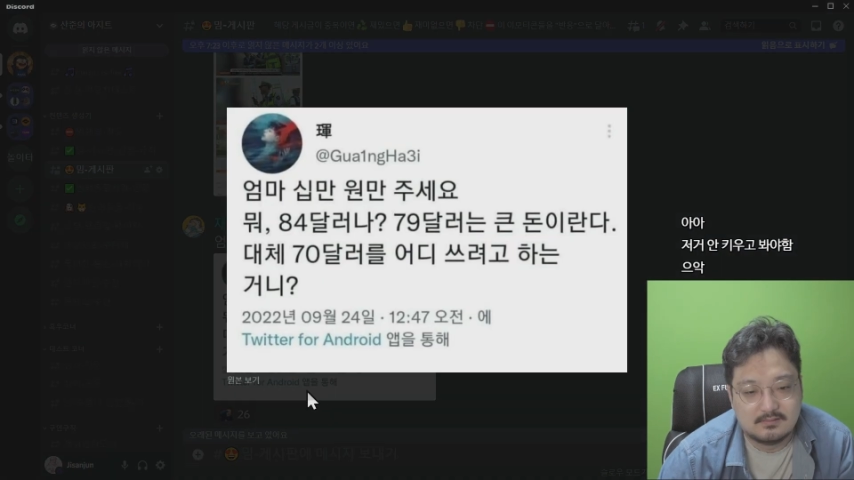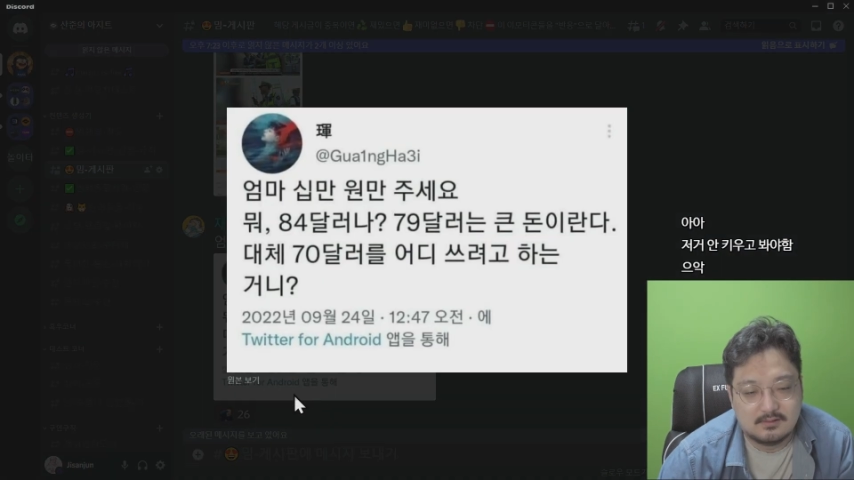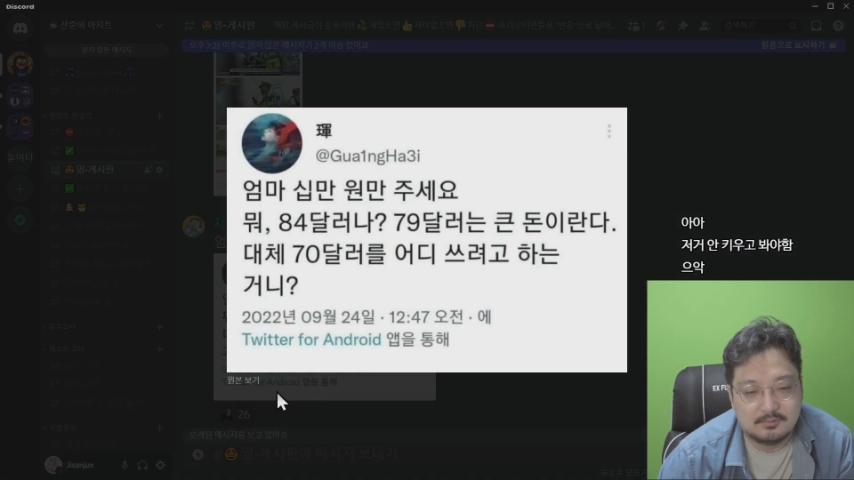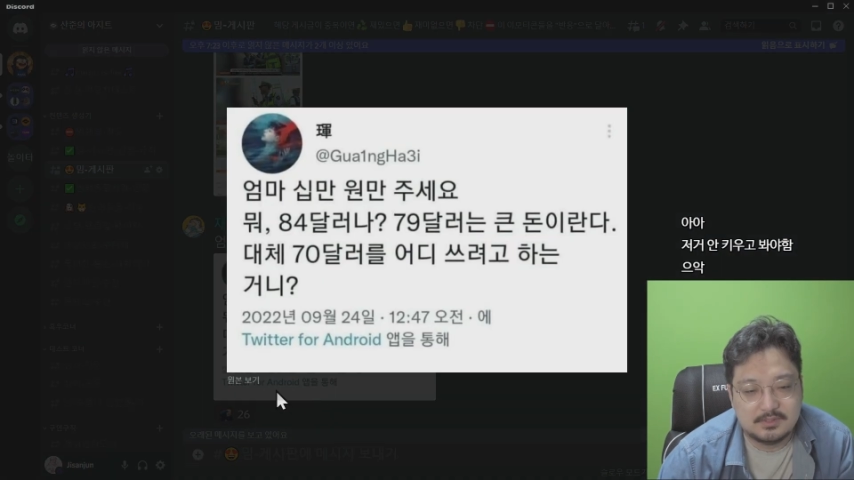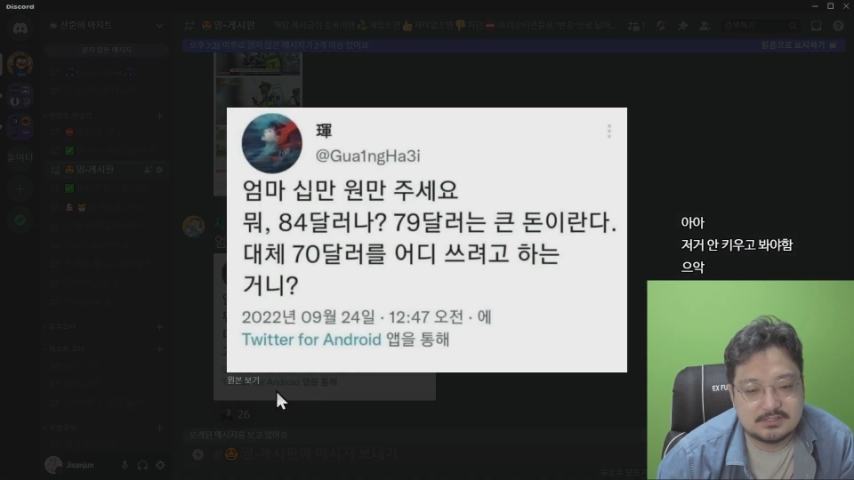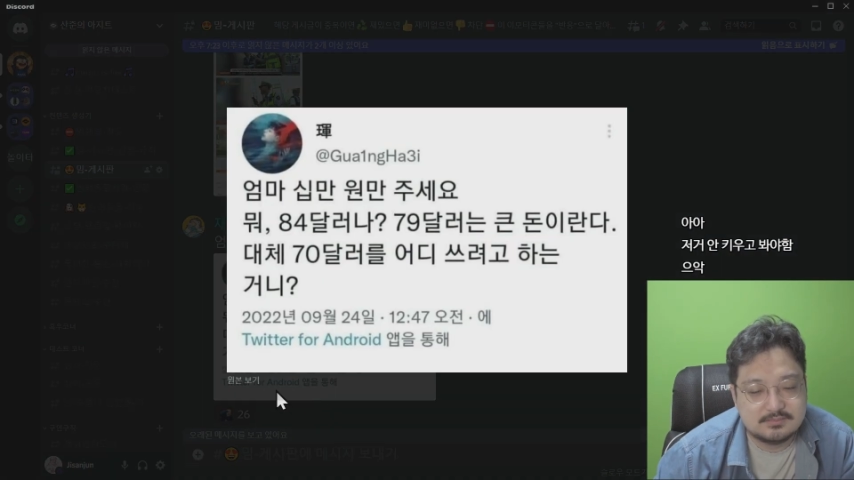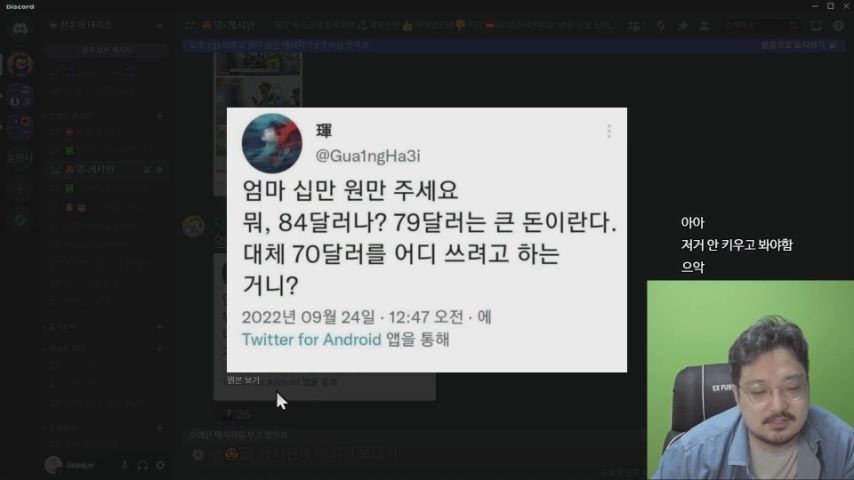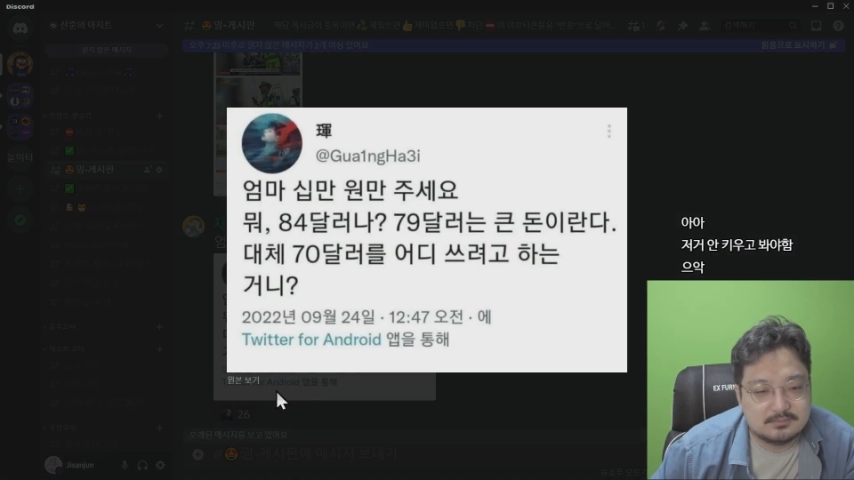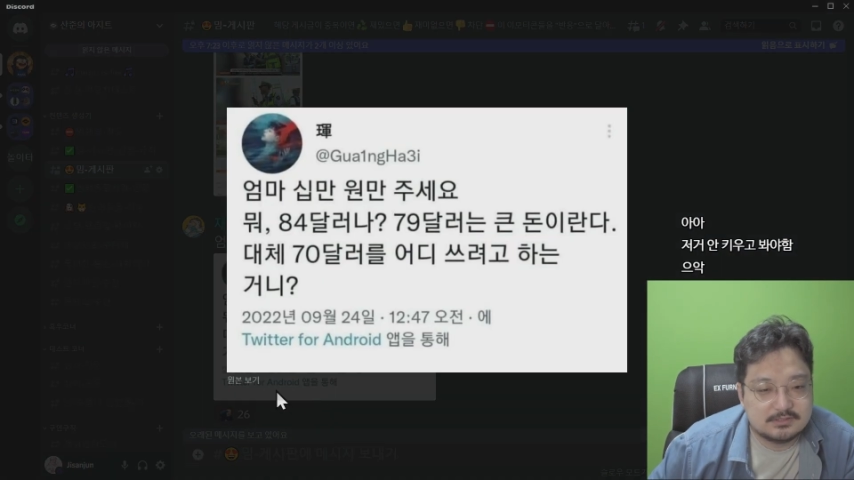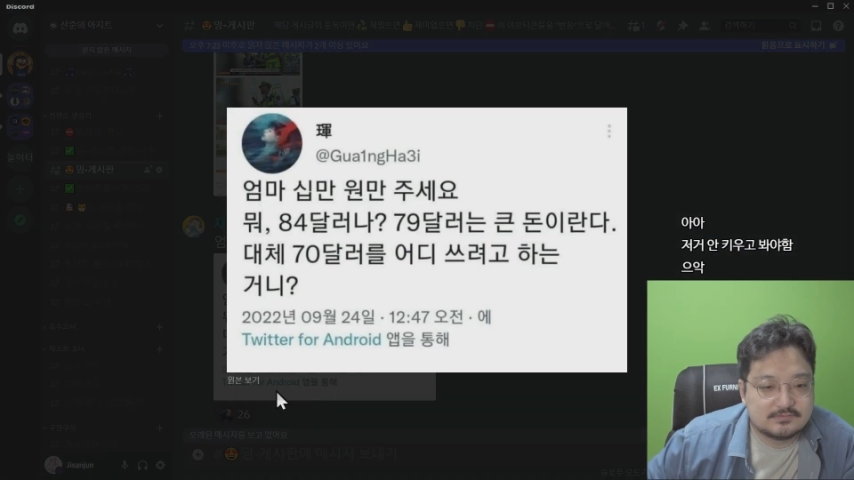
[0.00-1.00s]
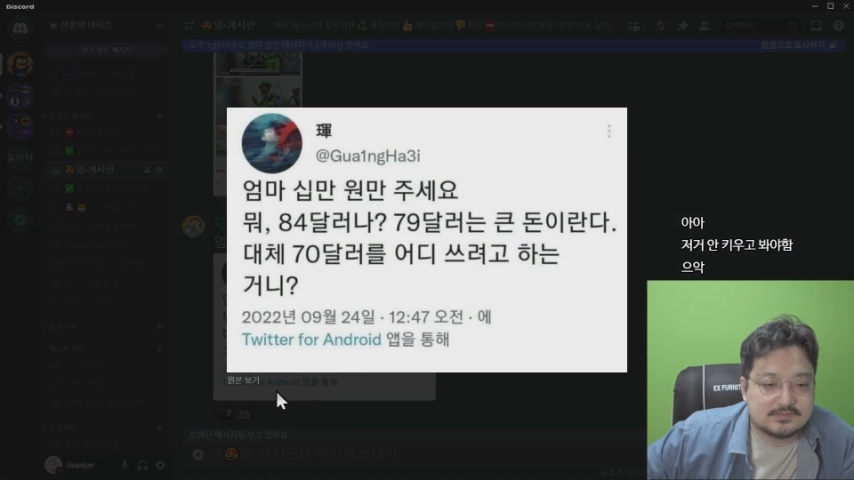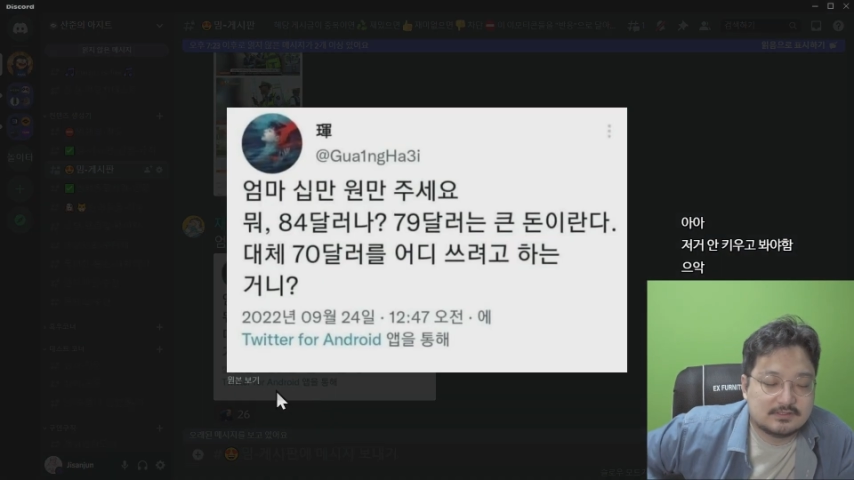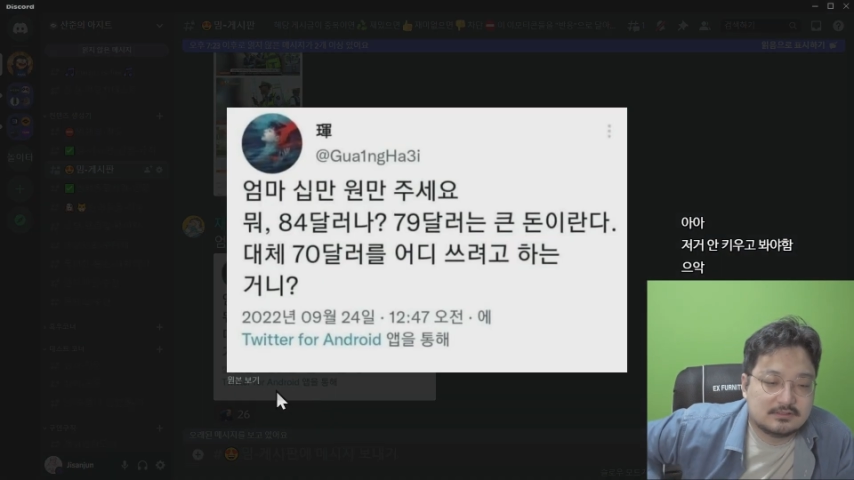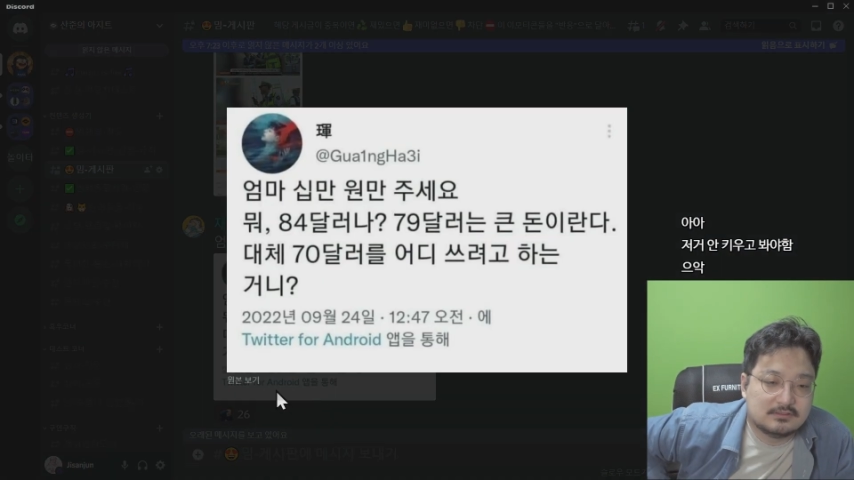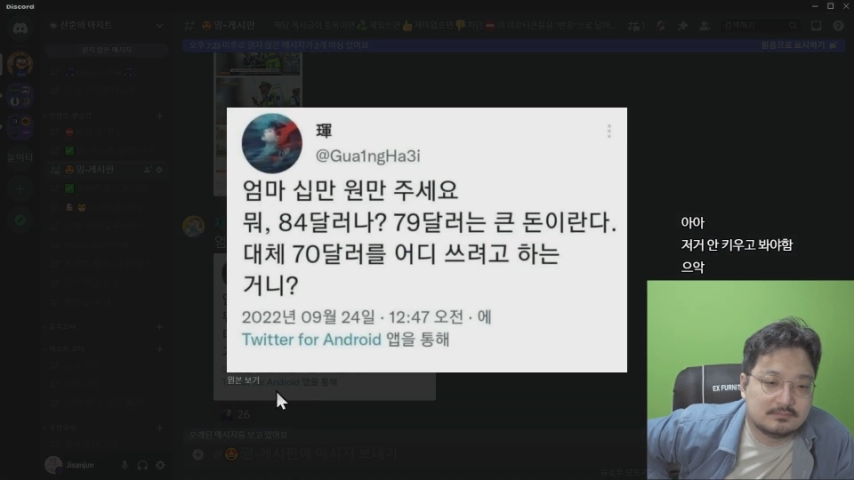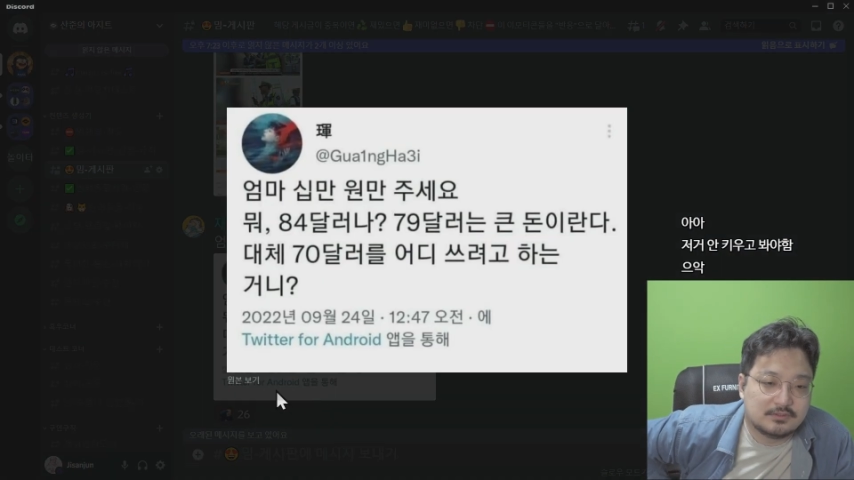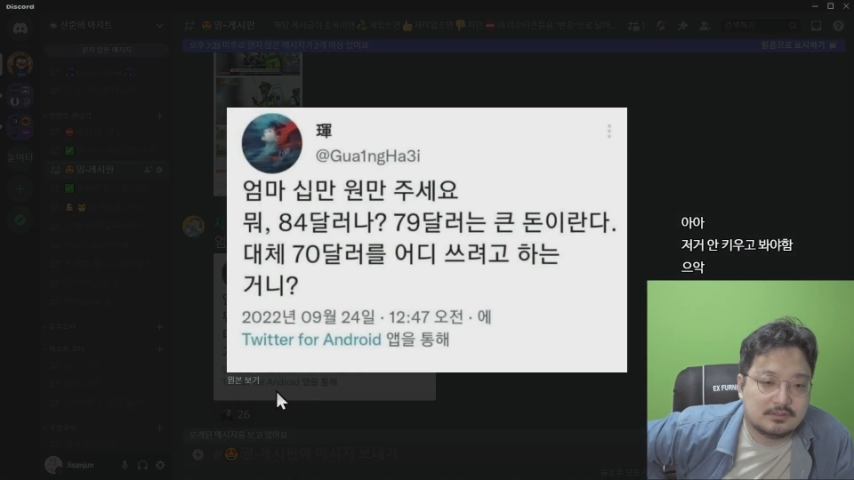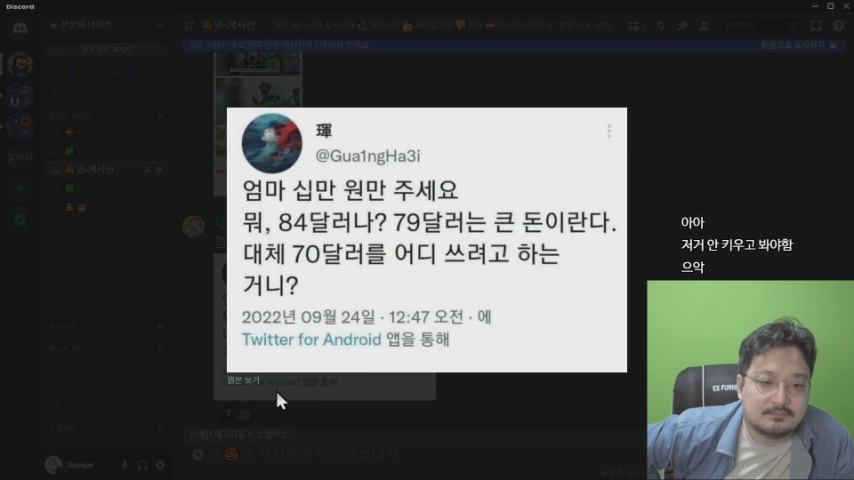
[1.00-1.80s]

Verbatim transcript: 엄마 10만원만 주세요 뭐?